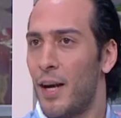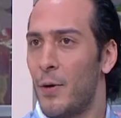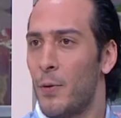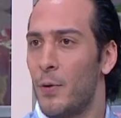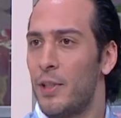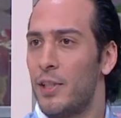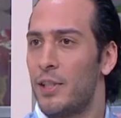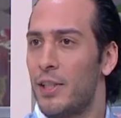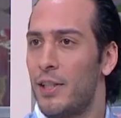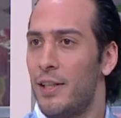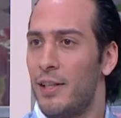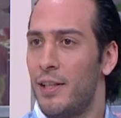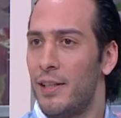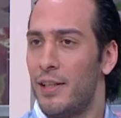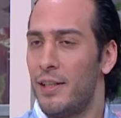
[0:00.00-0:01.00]
اول شيء
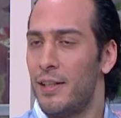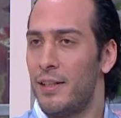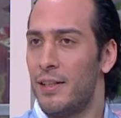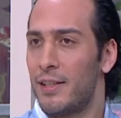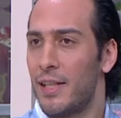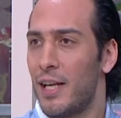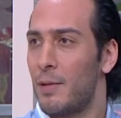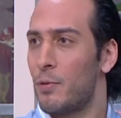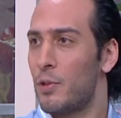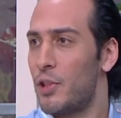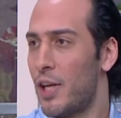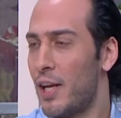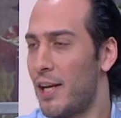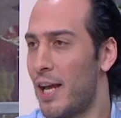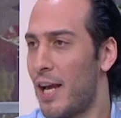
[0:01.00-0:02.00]
الرساله
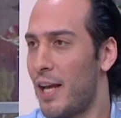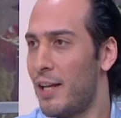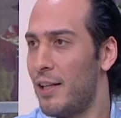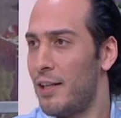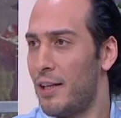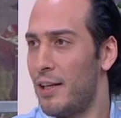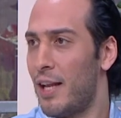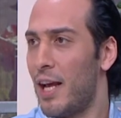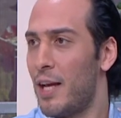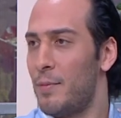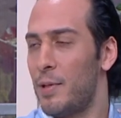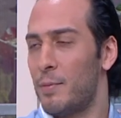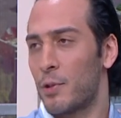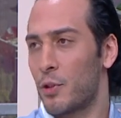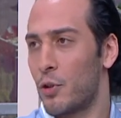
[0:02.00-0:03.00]
بوجهها
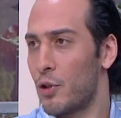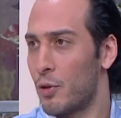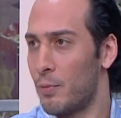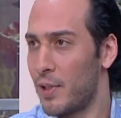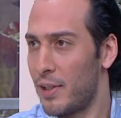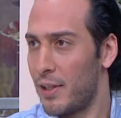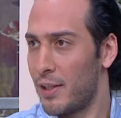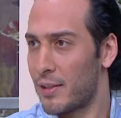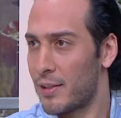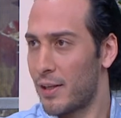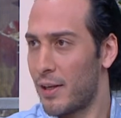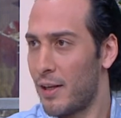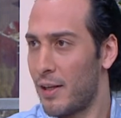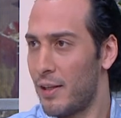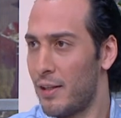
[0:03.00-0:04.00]
للاعبين بشكرهم كثير
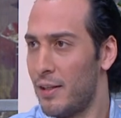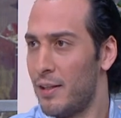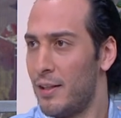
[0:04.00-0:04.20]
صراحه